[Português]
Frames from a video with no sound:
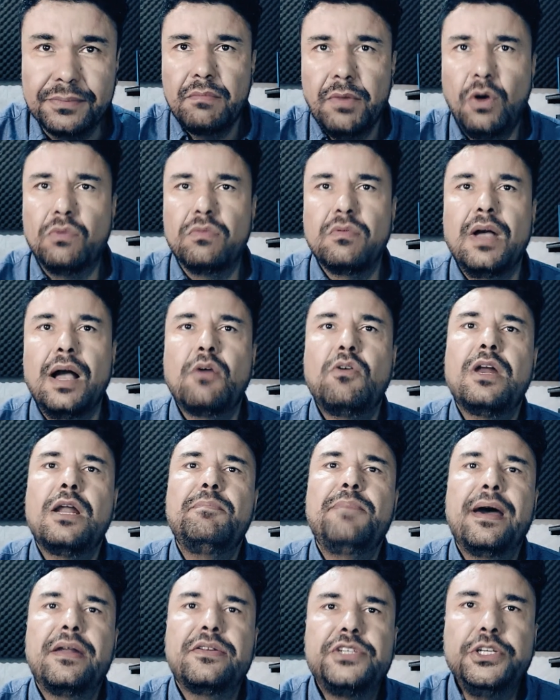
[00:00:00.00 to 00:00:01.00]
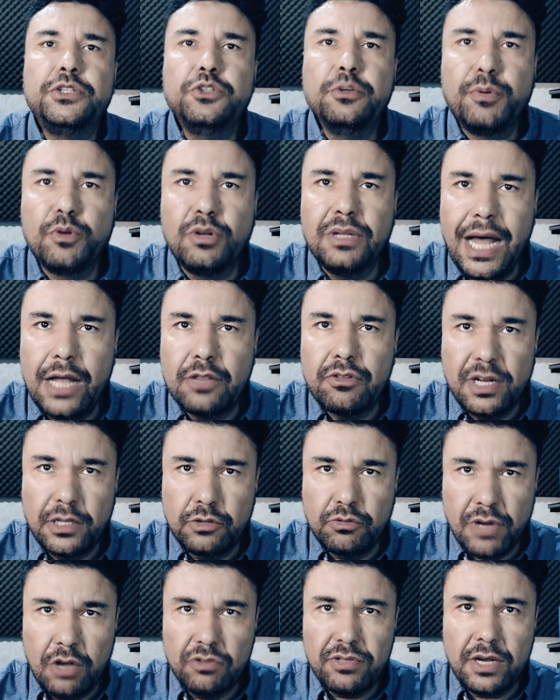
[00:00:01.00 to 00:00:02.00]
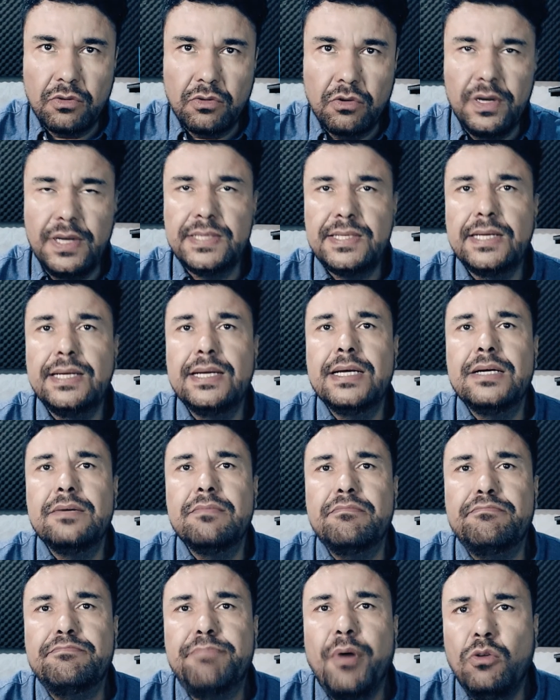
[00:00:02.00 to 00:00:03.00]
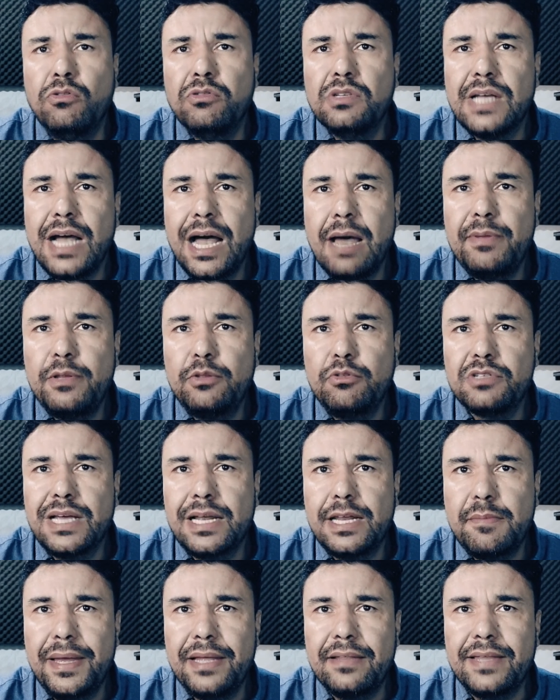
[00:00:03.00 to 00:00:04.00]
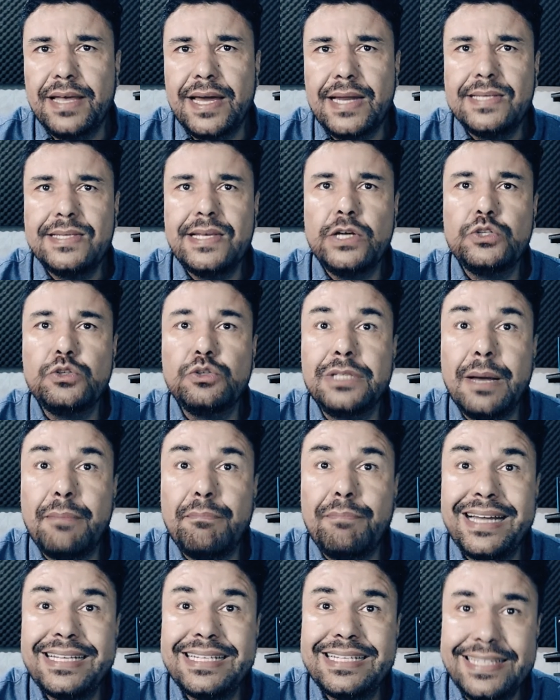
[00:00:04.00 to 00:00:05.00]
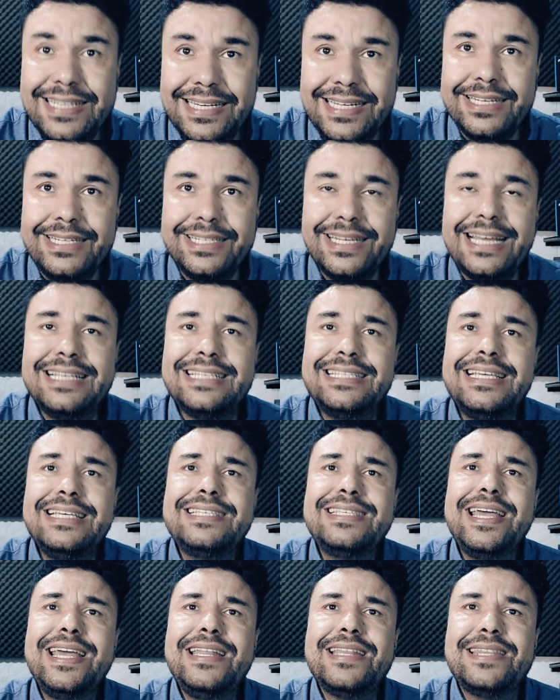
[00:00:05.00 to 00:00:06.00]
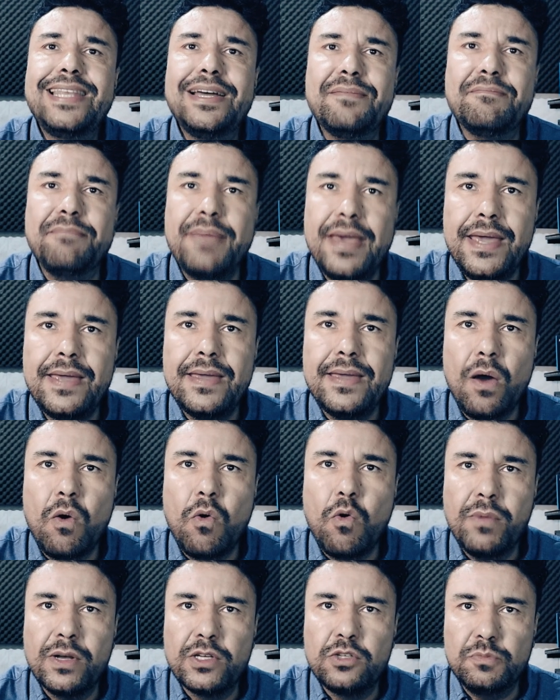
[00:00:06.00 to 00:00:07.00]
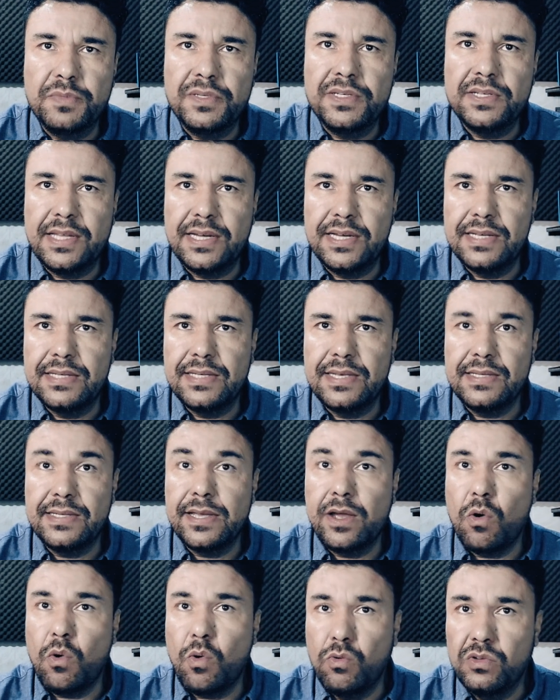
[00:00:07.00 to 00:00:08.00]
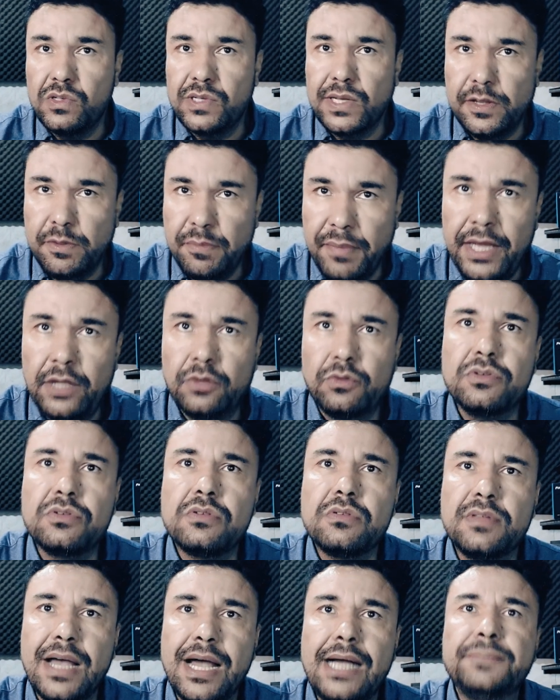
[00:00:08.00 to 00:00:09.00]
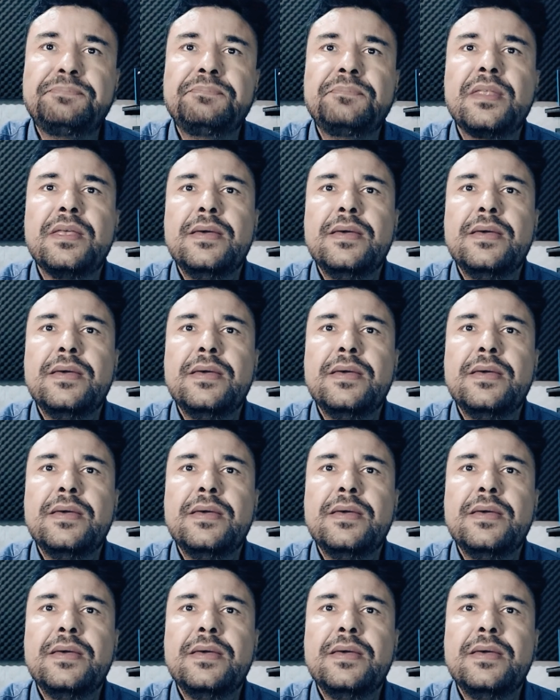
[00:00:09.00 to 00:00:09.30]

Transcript: Bom, agora partindo para o lado natural da coisa, bons hábitos alimentares ajudam bastante. Existem também algumas substâncias em alguns alimentos, tá?